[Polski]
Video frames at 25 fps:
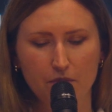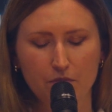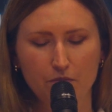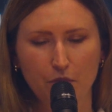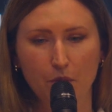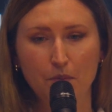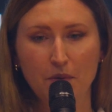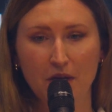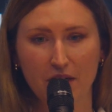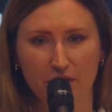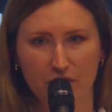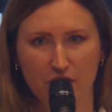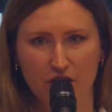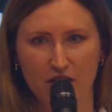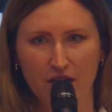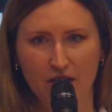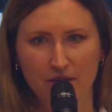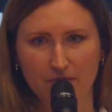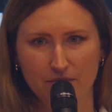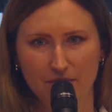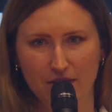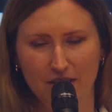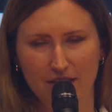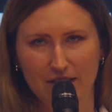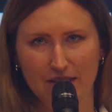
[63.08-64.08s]
po pierwsze,
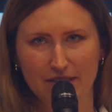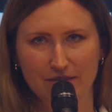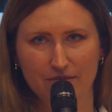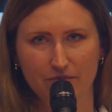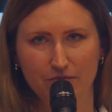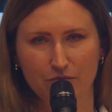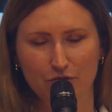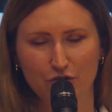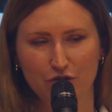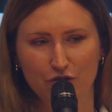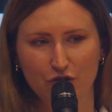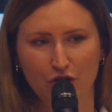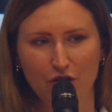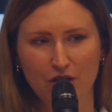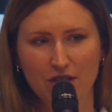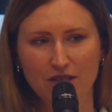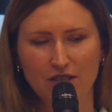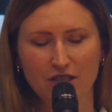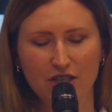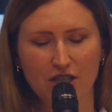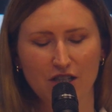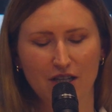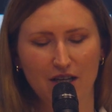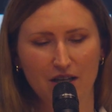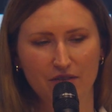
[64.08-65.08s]
to
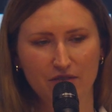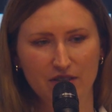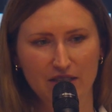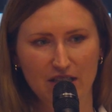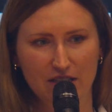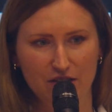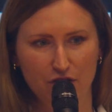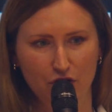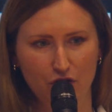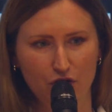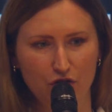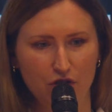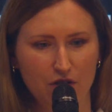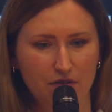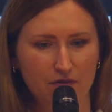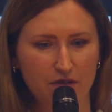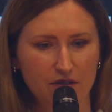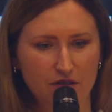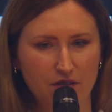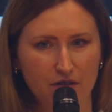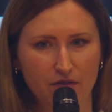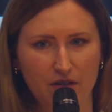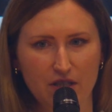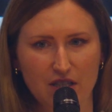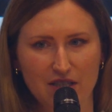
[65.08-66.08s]
jest ciekawe, dlatego że
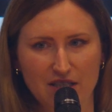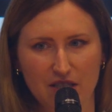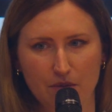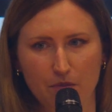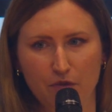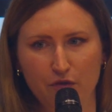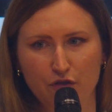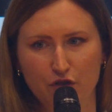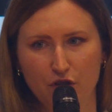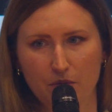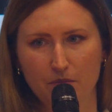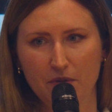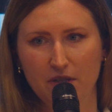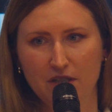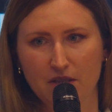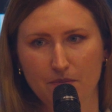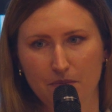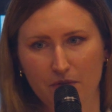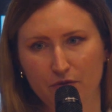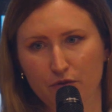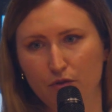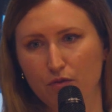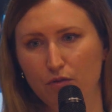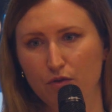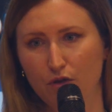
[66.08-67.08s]
inwestowanie samo w sobie jest
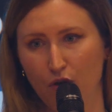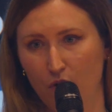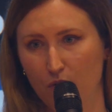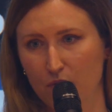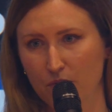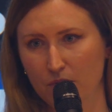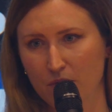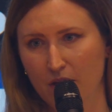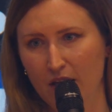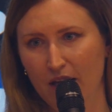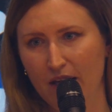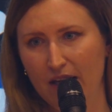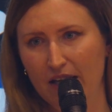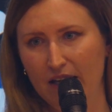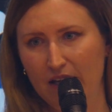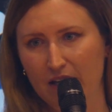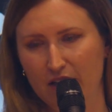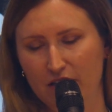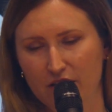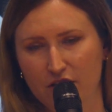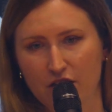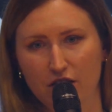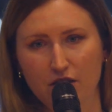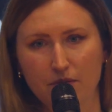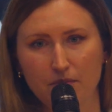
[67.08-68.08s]
pewną grą.
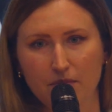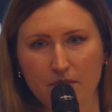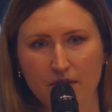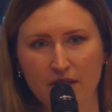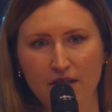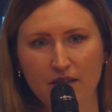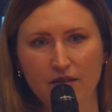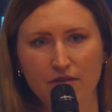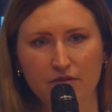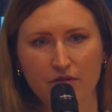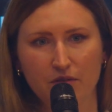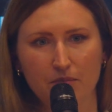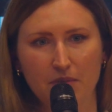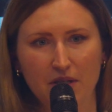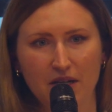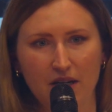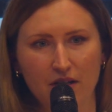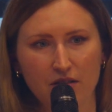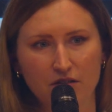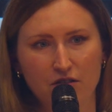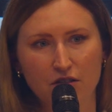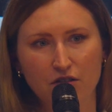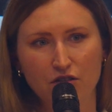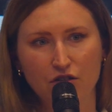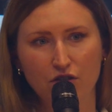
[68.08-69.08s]
E, czyli my
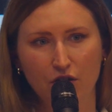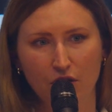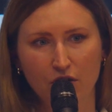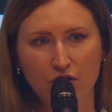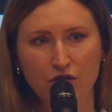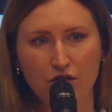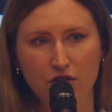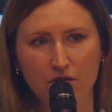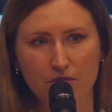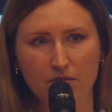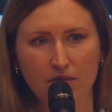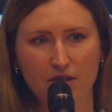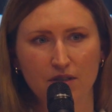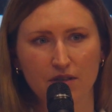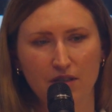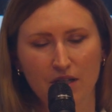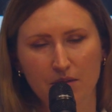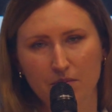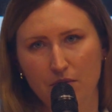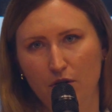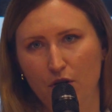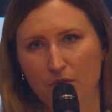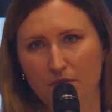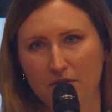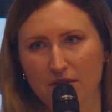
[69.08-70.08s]
wybierając coś, my
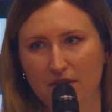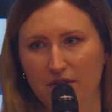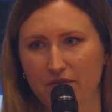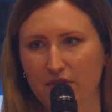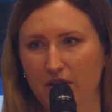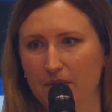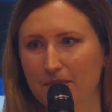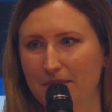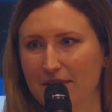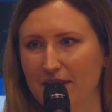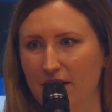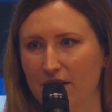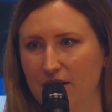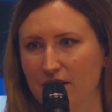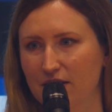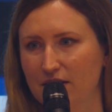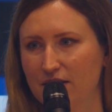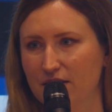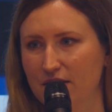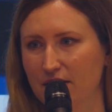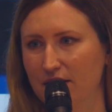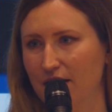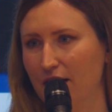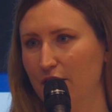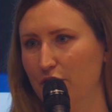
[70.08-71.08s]
jakby obstawiamy jakiś
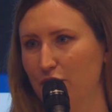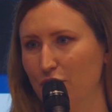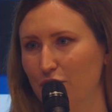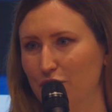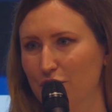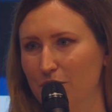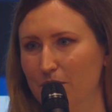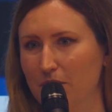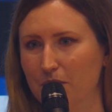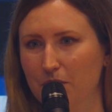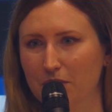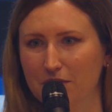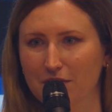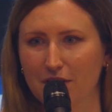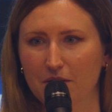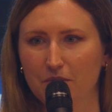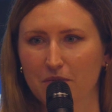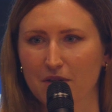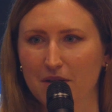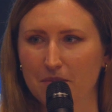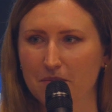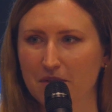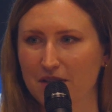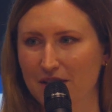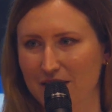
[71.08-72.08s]
scenariusz, my
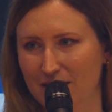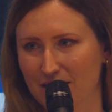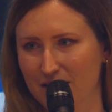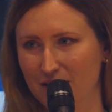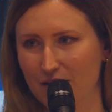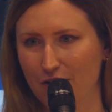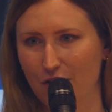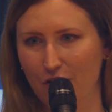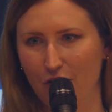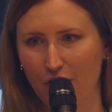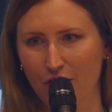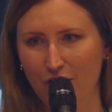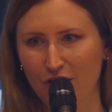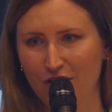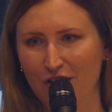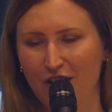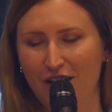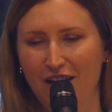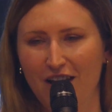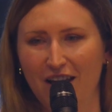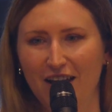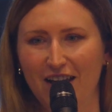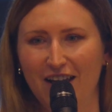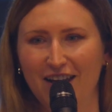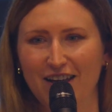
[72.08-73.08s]
podejmujemy ryzyko,
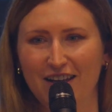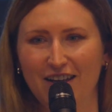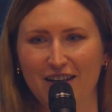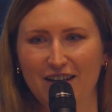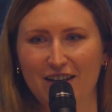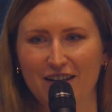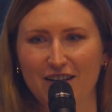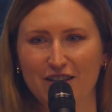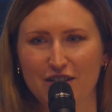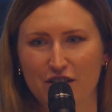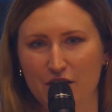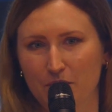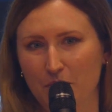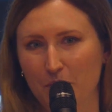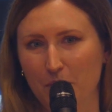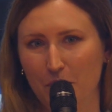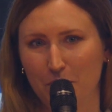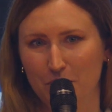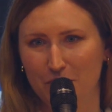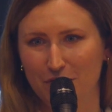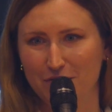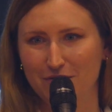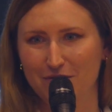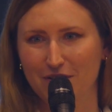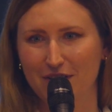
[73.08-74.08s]
e, żeby po
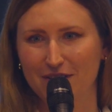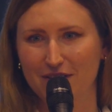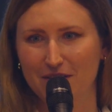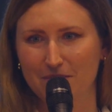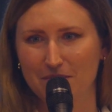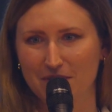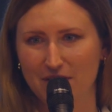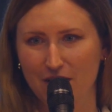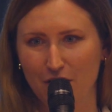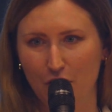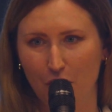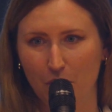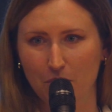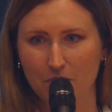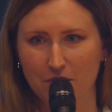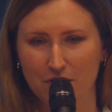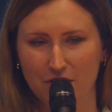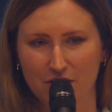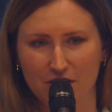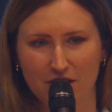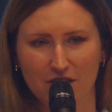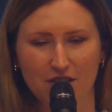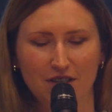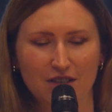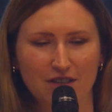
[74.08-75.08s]
prostu na tym
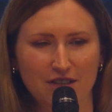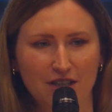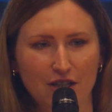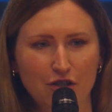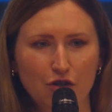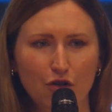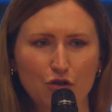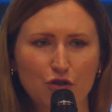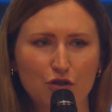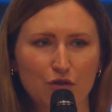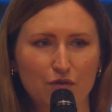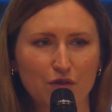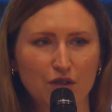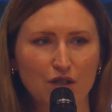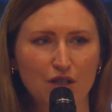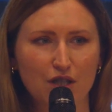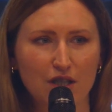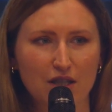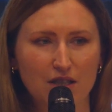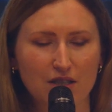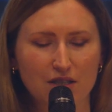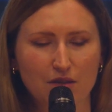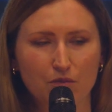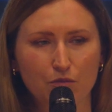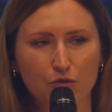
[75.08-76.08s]
zarobić. E, też oczywiście jest